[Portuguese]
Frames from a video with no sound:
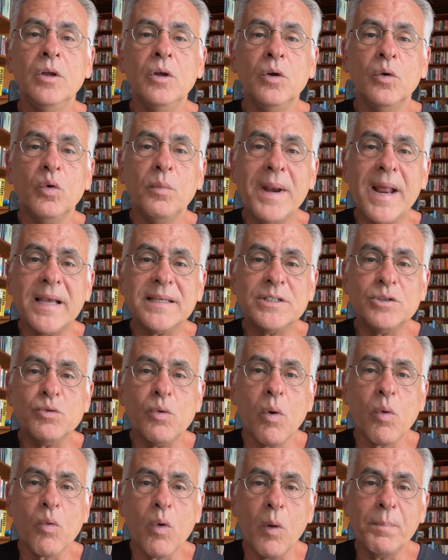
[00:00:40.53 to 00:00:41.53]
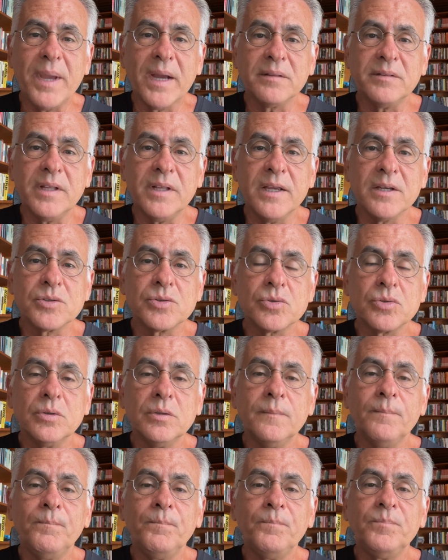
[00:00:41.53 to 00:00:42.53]
O Brasil ao qual pertenço
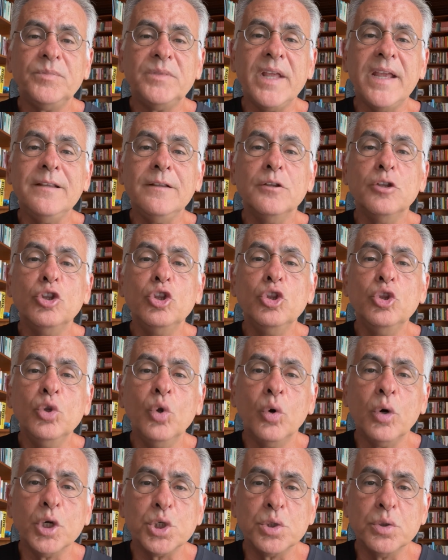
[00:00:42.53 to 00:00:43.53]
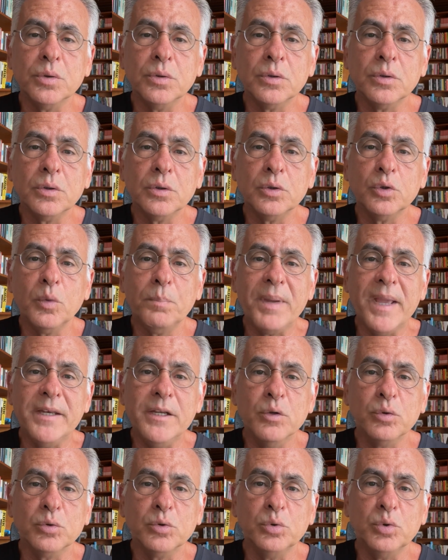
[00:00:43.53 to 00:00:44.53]
tem nojo do
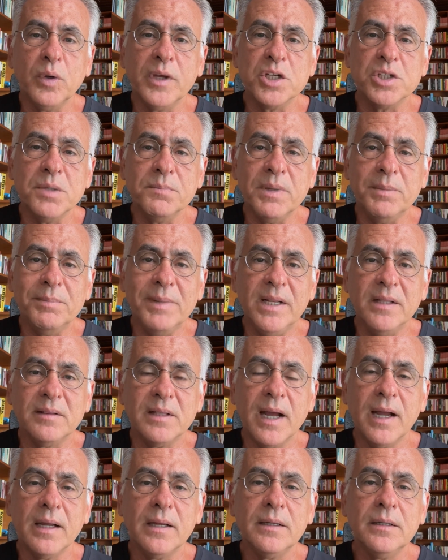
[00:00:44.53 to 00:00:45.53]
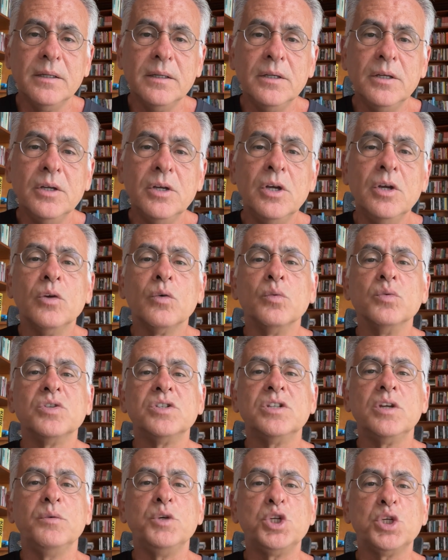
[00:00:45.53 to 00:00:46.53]
período do regime militar, com
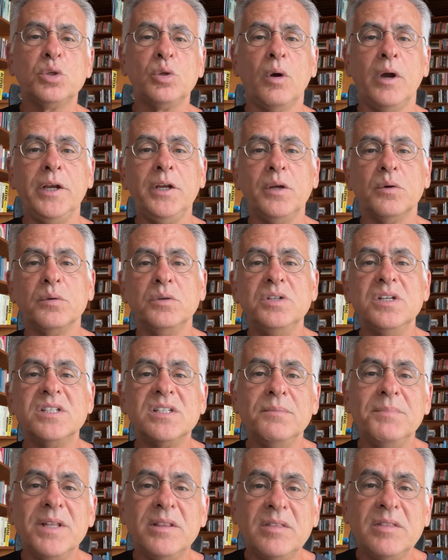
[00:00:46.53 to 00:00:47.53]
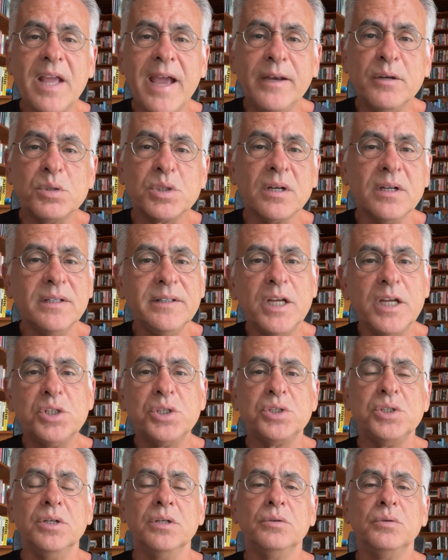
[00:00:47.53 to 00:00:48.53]
seu histórico de cemitérios
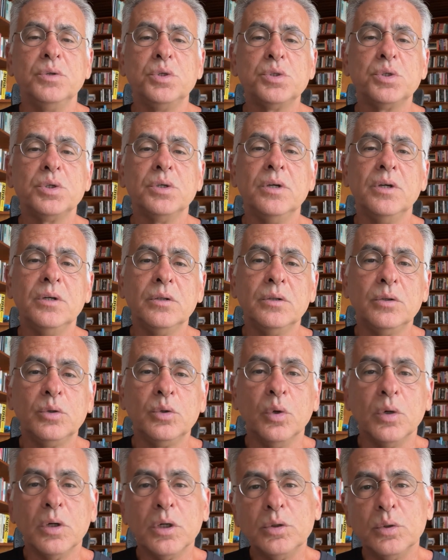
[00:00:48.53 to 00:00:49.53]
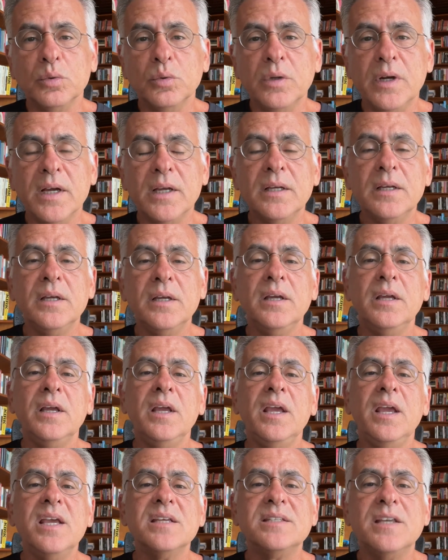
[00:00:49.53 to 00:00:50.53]
clandestinos, tortura,
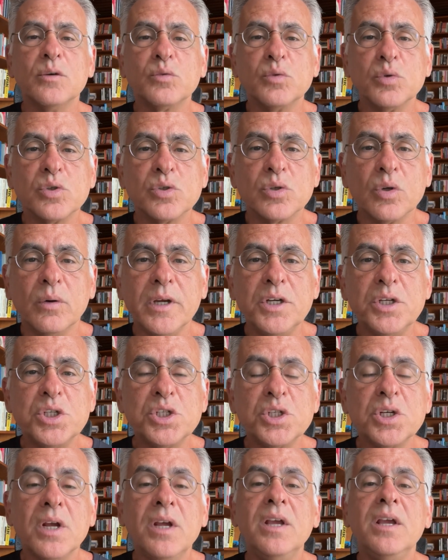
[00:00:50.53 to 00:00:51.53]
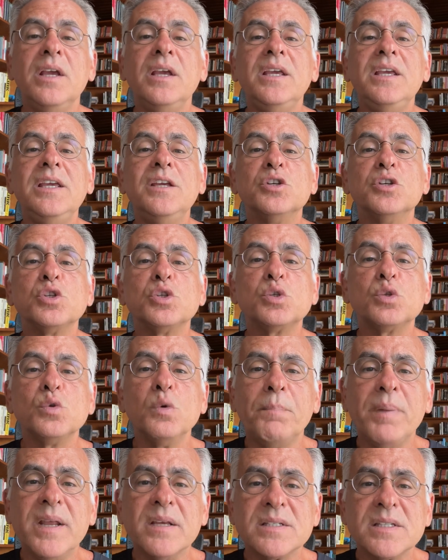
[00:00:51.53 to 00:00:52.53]
execuções e
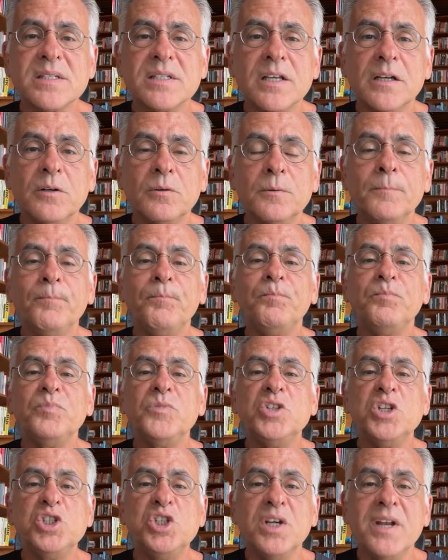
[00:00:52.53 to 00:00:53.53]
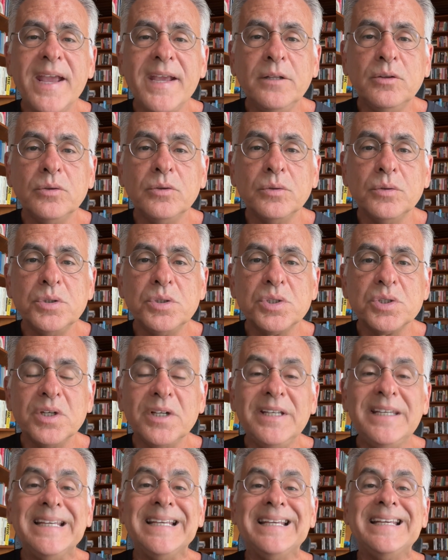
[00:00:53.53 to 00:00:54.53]
supressão de direitos
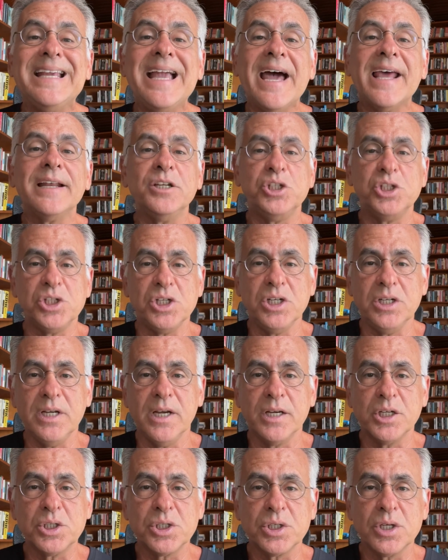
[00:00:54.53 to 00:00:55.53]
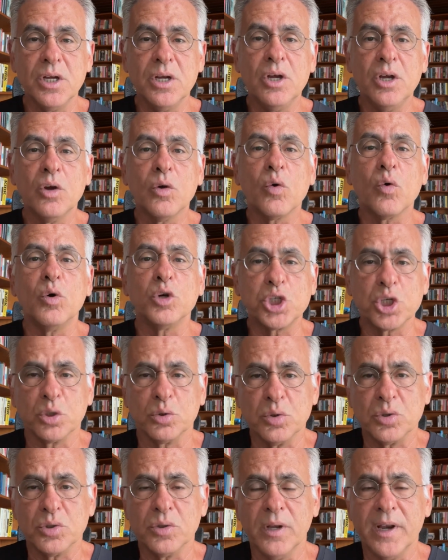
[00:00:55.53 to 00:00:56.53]
e garantias
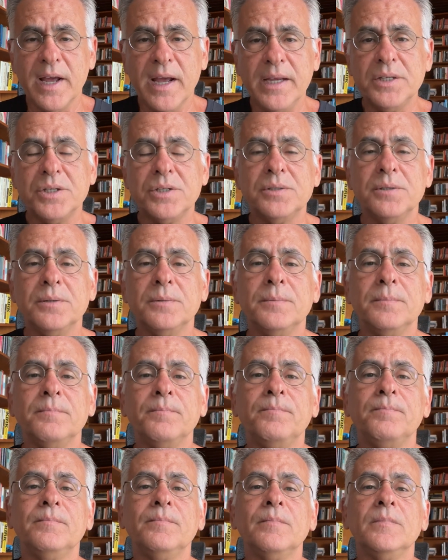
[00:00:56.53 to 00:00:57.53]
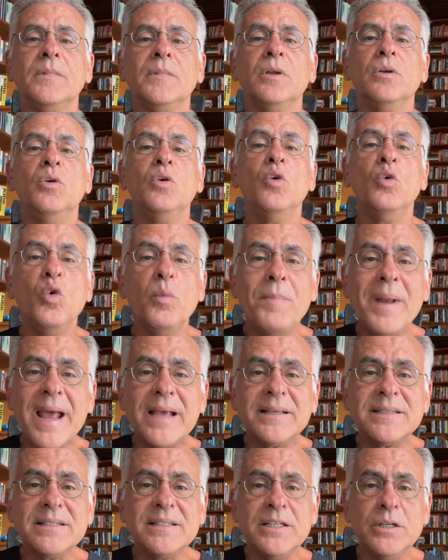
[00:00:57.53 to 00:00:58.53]
constitucionais. O
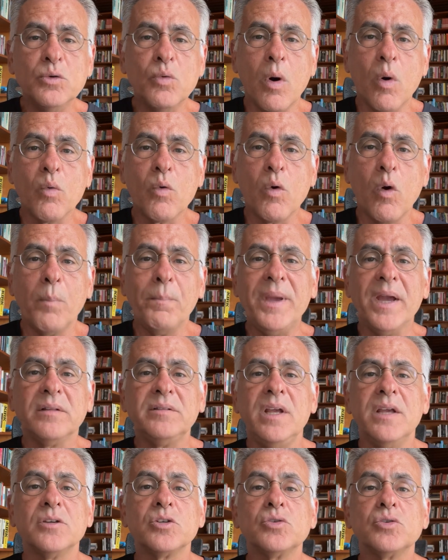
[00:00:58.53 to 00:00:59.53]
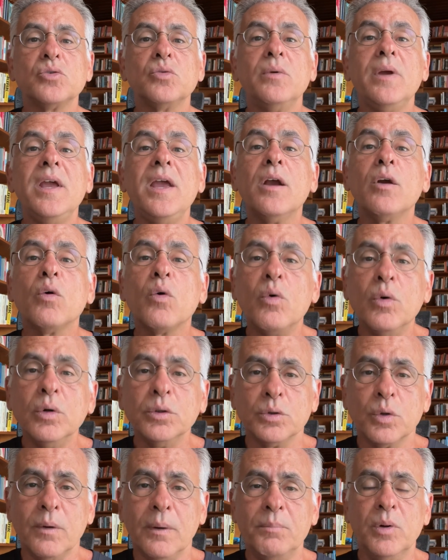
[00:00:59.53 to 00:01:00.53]
Brasil ao qual pertenço é
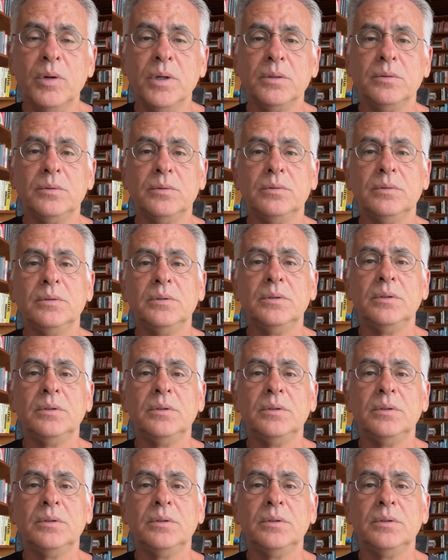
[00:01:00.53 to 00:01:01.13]
contra o aborto.